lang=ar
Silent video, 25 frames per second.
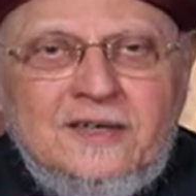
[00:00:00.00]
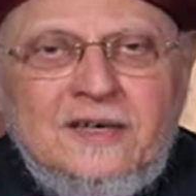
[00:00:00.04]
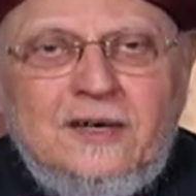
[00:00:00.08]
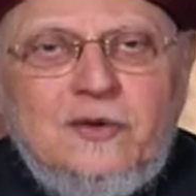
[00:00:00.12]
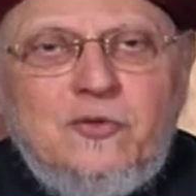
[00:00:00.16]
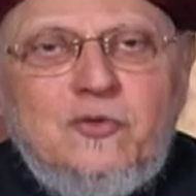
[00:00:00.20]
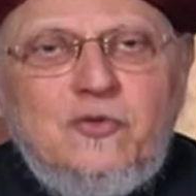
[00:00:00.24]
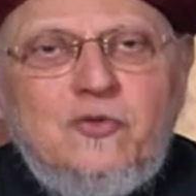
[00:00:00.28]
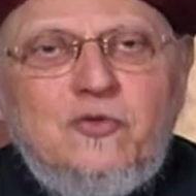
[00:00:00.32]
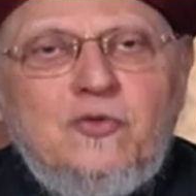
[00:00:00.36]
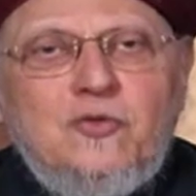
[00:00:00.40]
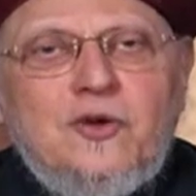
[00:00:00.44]

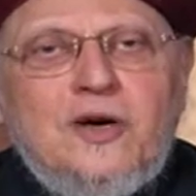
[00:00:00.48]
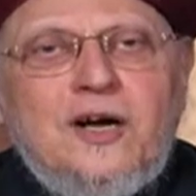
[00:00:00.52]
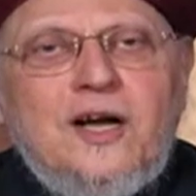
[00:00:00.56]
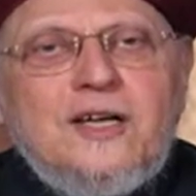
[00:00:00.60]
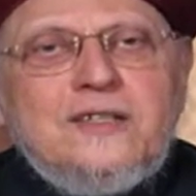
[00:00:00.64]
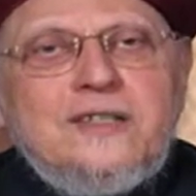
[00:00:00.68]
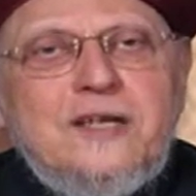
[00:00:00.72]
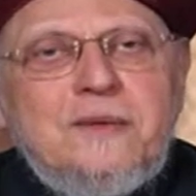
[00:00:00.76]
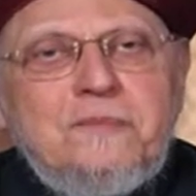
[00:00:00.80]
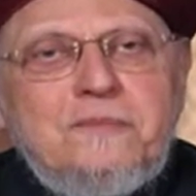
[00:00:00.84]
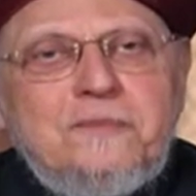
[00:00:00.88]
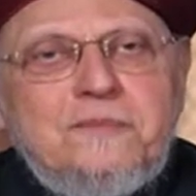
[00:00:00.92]
له
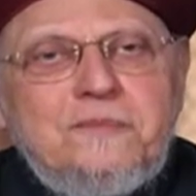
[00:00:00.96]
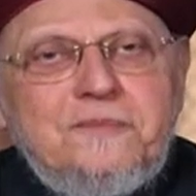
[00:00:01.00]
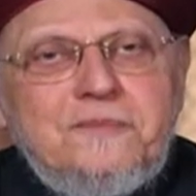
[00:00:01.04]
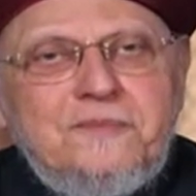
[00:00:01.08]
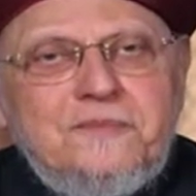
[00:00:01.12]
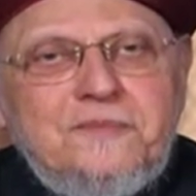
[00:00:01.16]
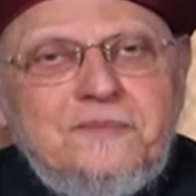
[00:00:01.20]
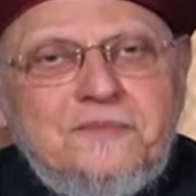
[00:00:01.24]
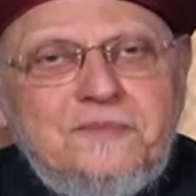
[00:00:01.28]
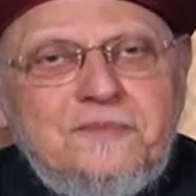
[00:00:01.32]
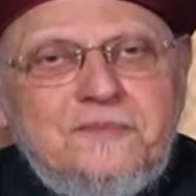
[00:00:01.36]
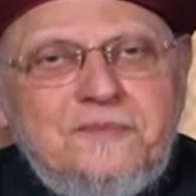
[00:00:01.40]
خدم
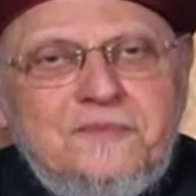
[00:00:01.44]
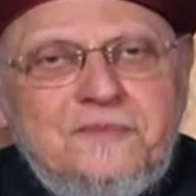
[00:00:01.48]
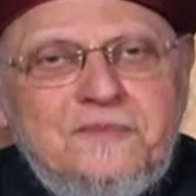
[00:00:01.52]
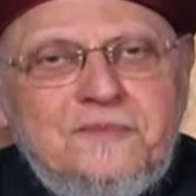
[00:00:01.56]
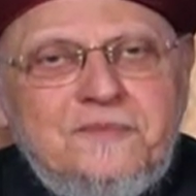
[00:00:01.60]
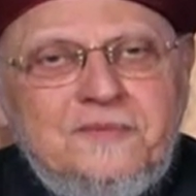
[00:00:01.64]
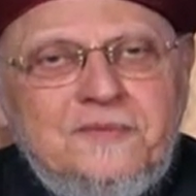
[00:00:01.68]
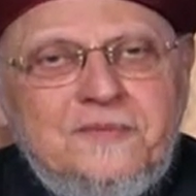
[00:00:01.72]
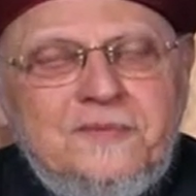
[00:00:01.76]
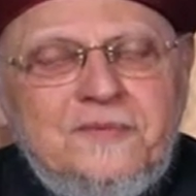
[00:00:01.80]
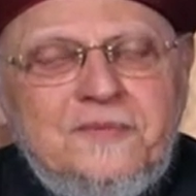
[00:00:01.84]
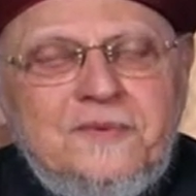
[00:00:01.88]

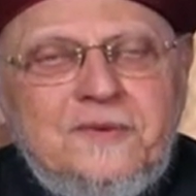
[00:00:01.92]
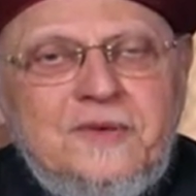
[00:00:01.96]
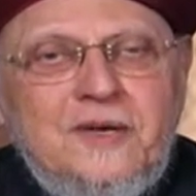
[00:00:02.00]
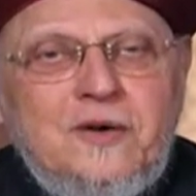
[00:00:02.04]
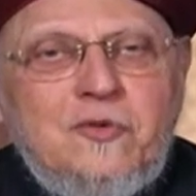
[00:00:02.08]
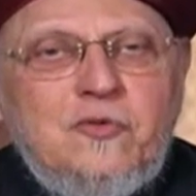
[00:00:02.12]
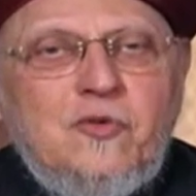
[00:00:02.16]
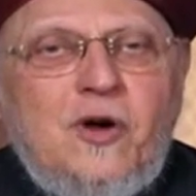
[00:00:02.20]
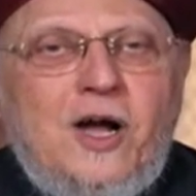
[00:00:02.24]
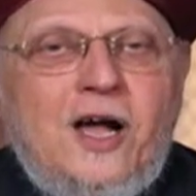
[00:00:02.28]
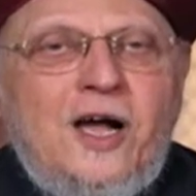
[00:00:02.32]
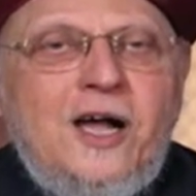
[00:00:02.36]

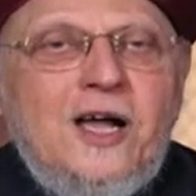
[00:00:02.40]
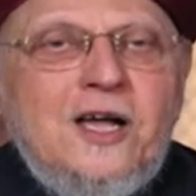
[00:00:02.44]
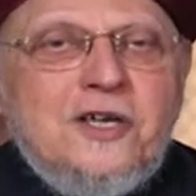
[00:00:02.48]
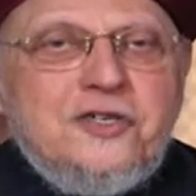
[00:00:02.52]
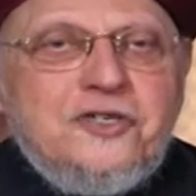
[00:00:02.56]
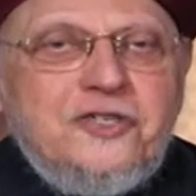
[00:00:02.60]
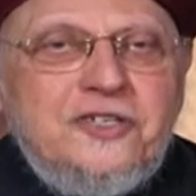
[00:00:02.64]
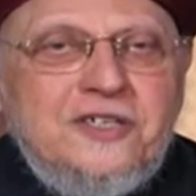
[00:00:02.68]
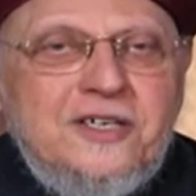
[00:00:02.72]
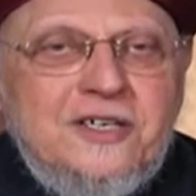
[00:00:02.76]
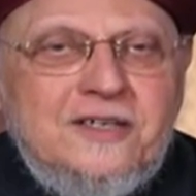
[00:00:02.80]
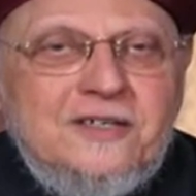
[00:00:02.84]
له
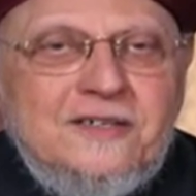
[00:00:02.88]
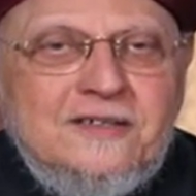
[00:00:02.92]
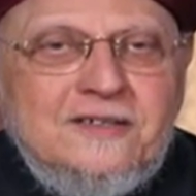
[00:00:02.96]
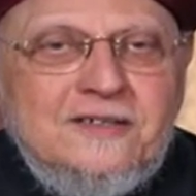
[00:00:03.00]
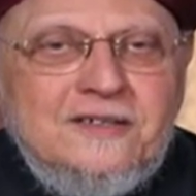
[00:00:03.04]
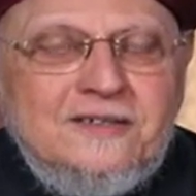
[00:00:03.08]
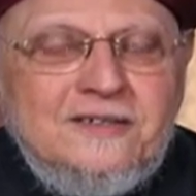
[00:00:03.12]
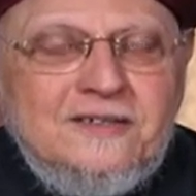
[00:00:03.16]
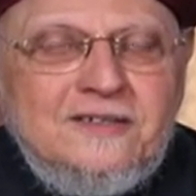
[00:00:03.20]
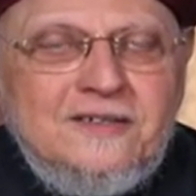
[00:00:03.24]
حاشية